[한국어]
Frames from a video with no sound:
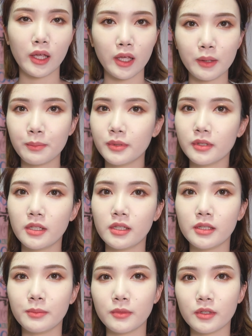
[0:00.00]

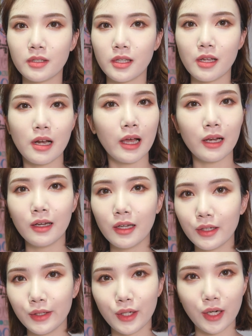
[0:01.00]
에이프릴님들의
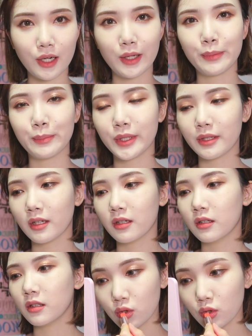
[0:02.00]
랄라리랄라입니다.